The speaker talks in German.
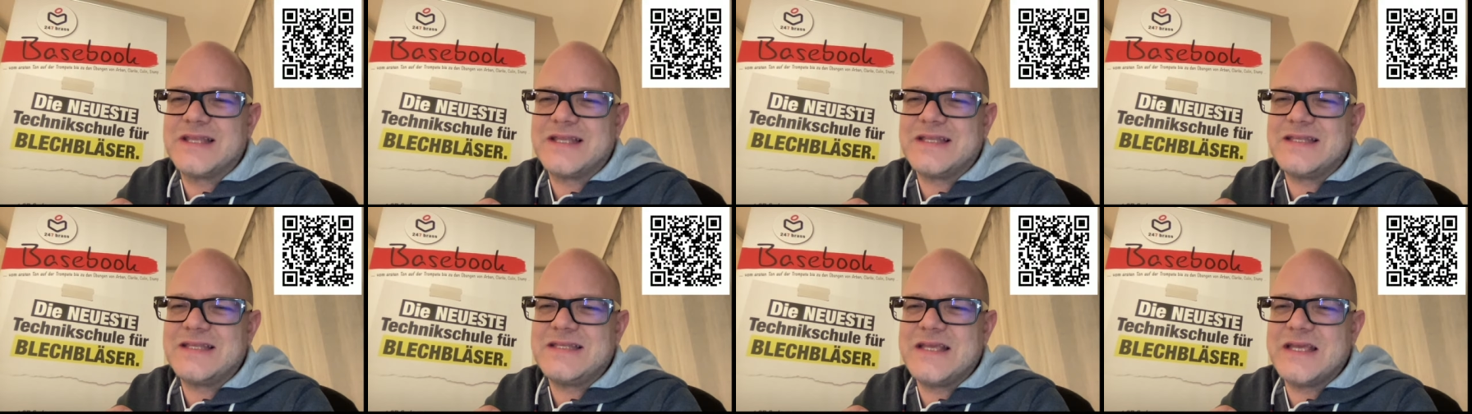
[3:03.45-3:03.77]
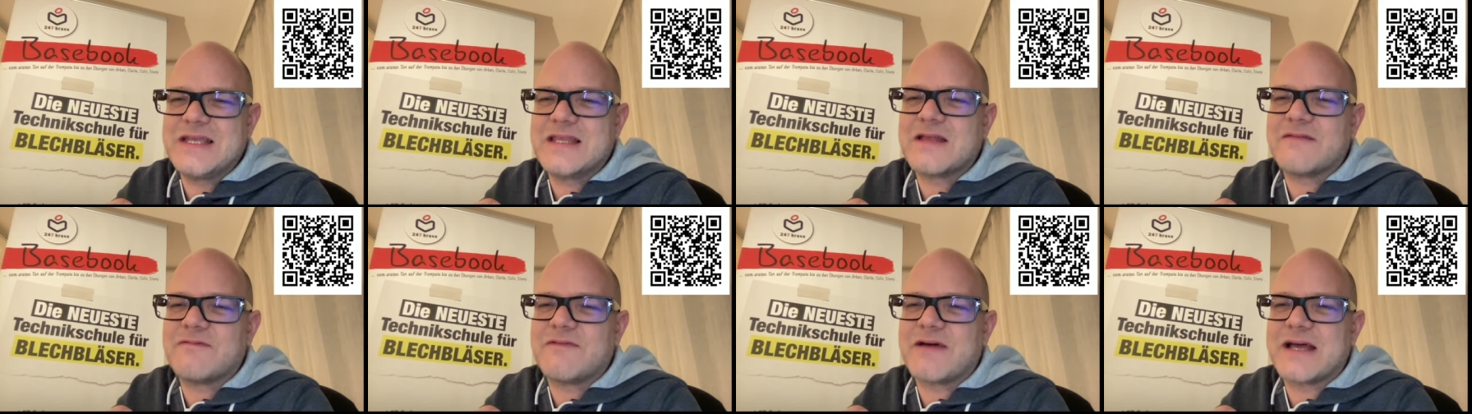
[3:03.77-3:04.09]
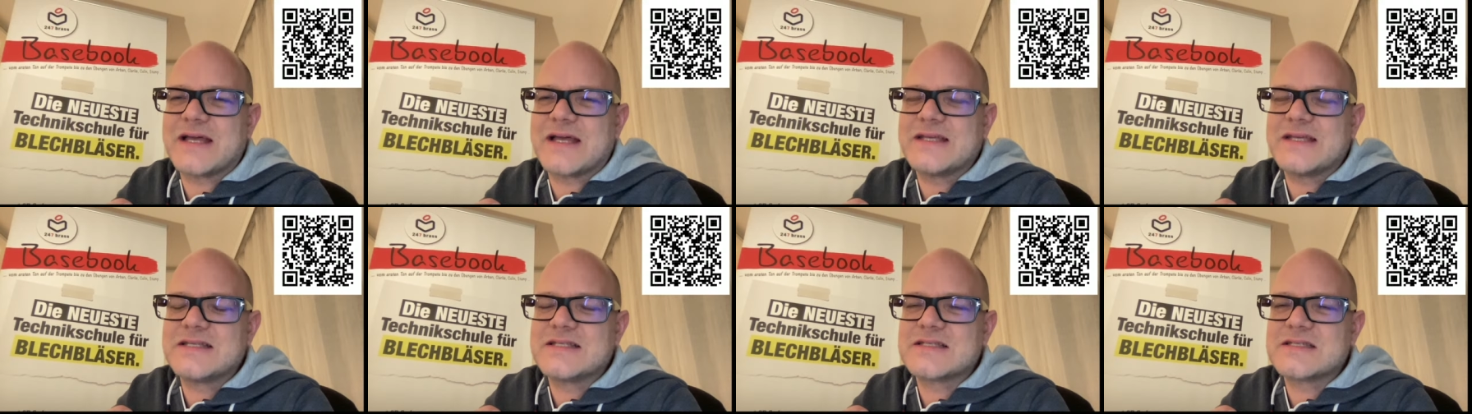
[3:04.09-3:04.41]
nicht jeder
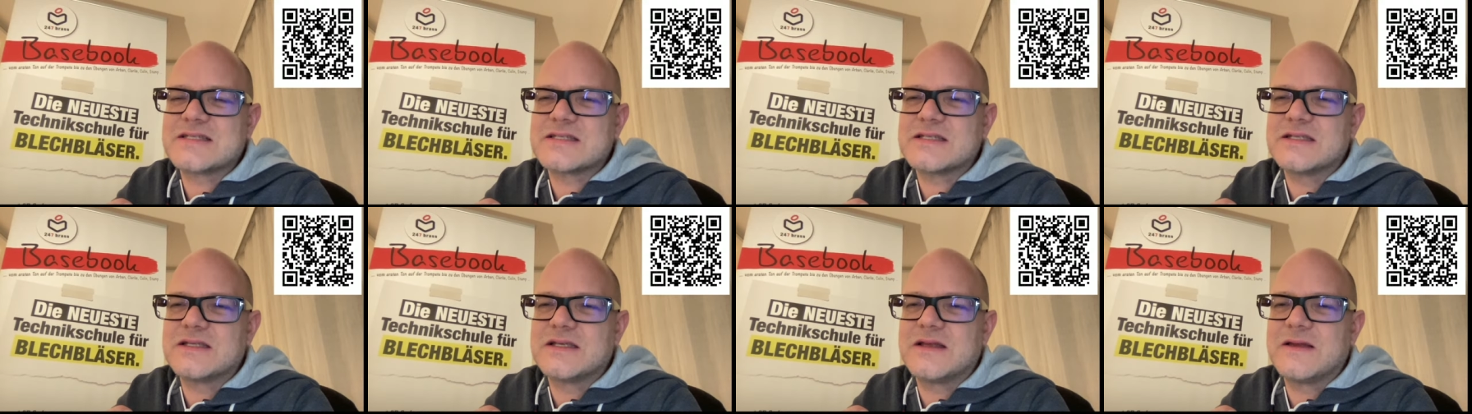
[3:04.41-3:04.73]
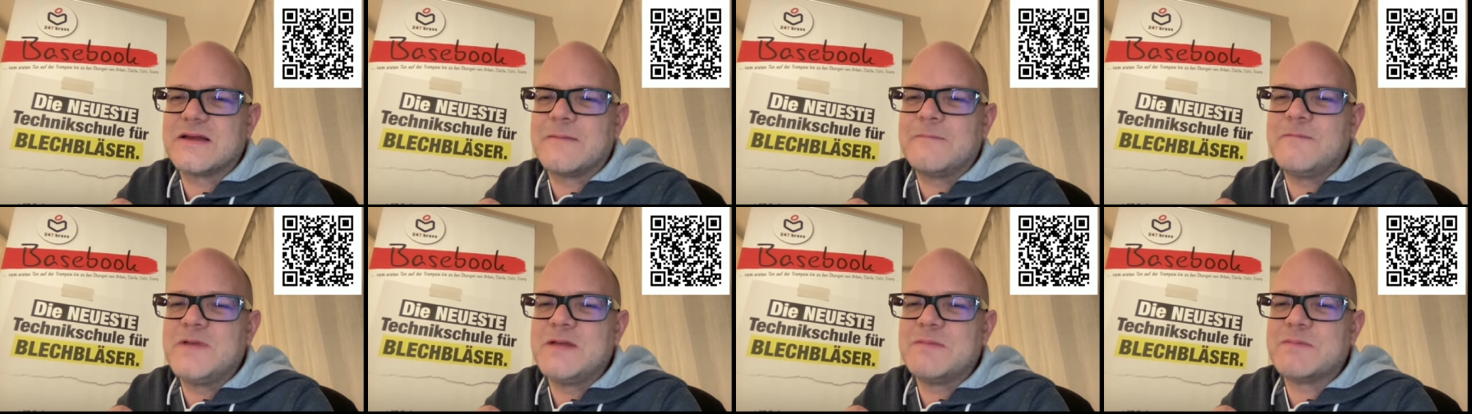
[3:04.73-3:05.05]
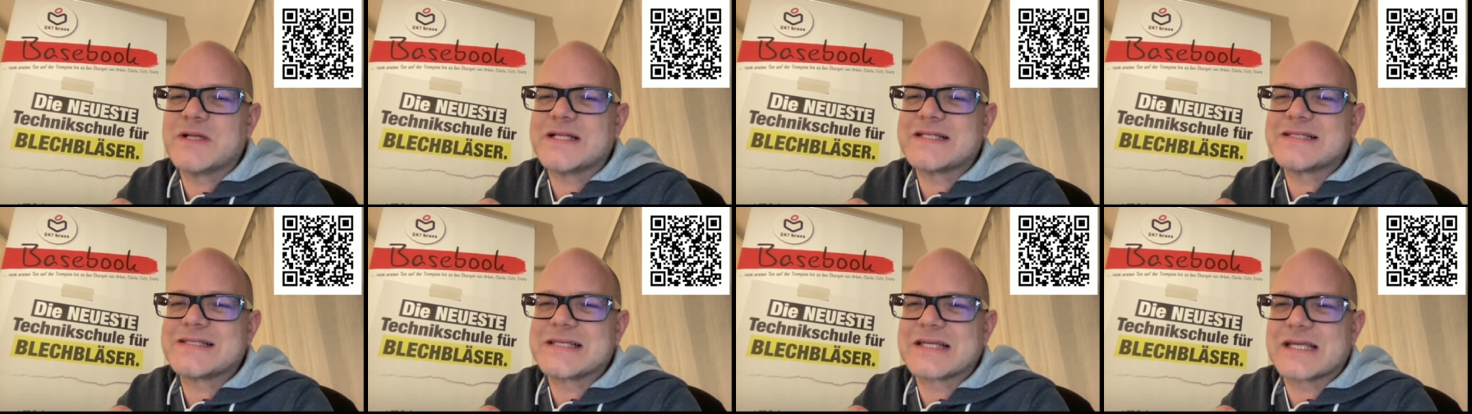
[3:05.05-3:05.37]
weiß, wie
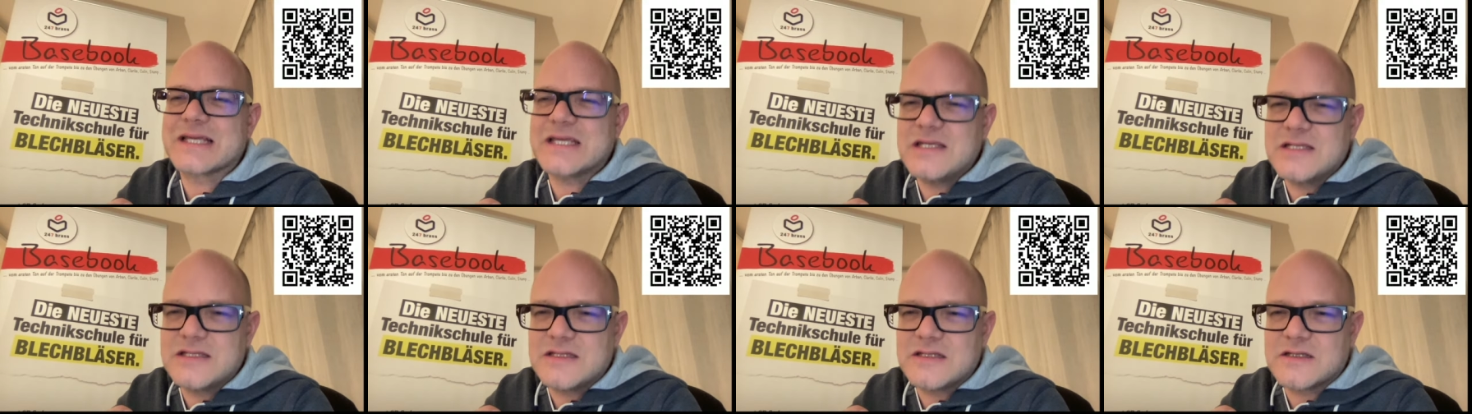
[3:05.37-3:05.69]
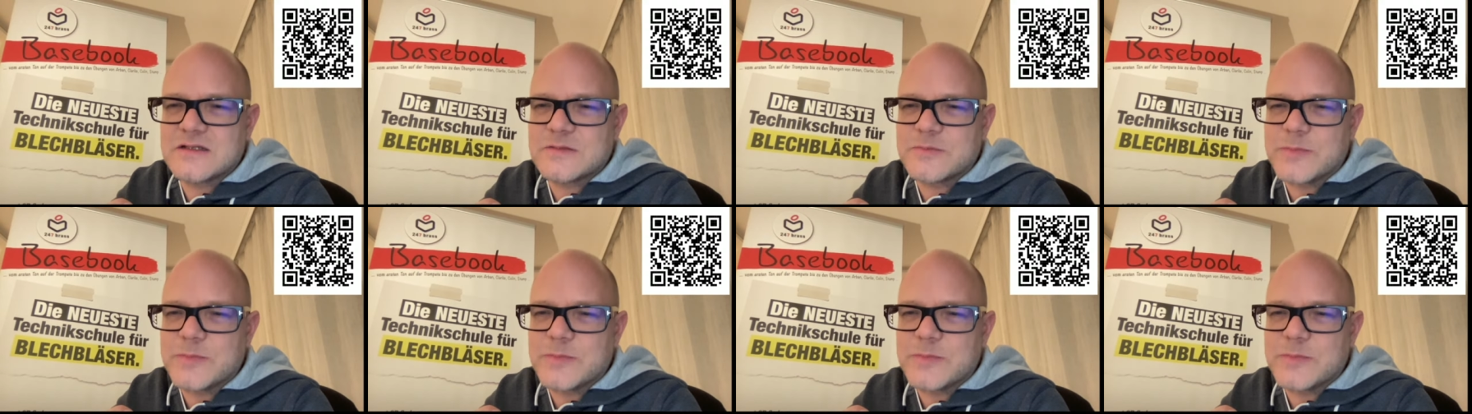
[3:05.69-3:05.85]
man sie richtig